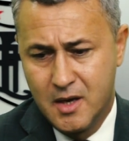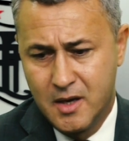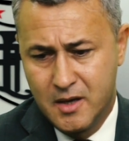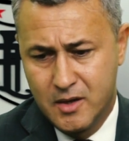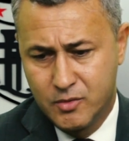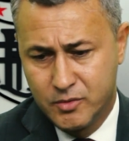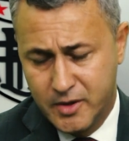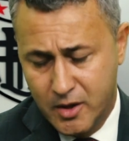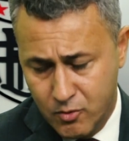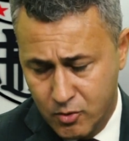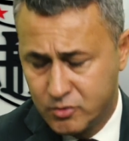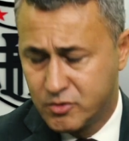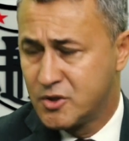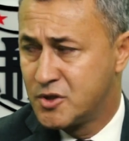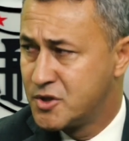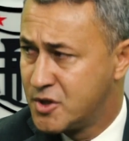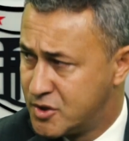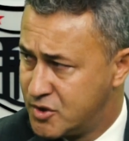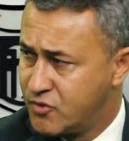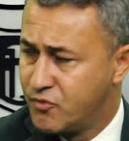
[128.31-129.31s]
eu tenho outro
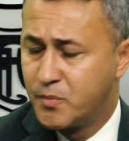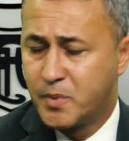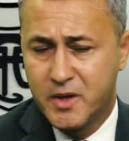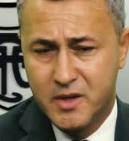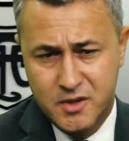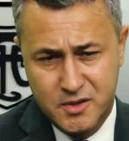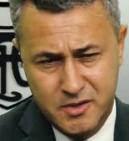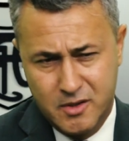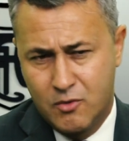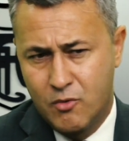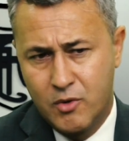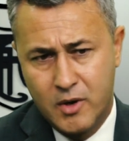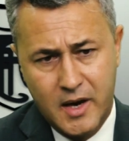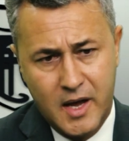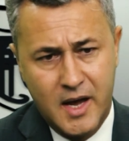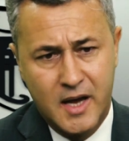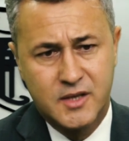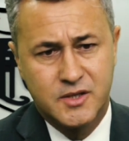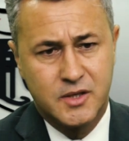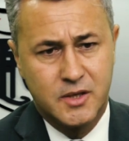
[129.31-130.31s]
adjetivo para isso, é
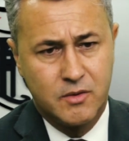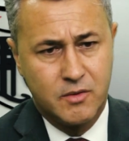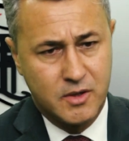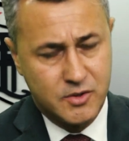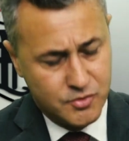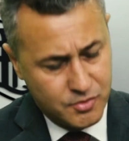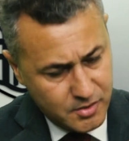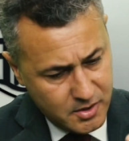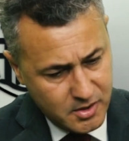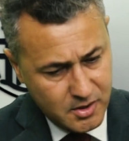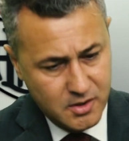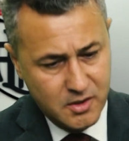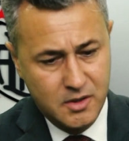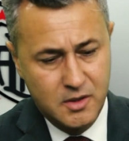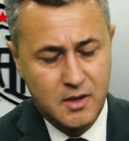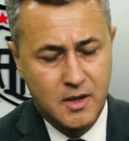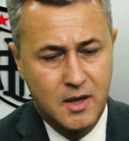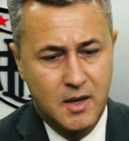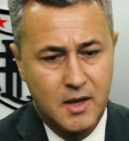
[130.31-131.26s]
coragem. Eu acho que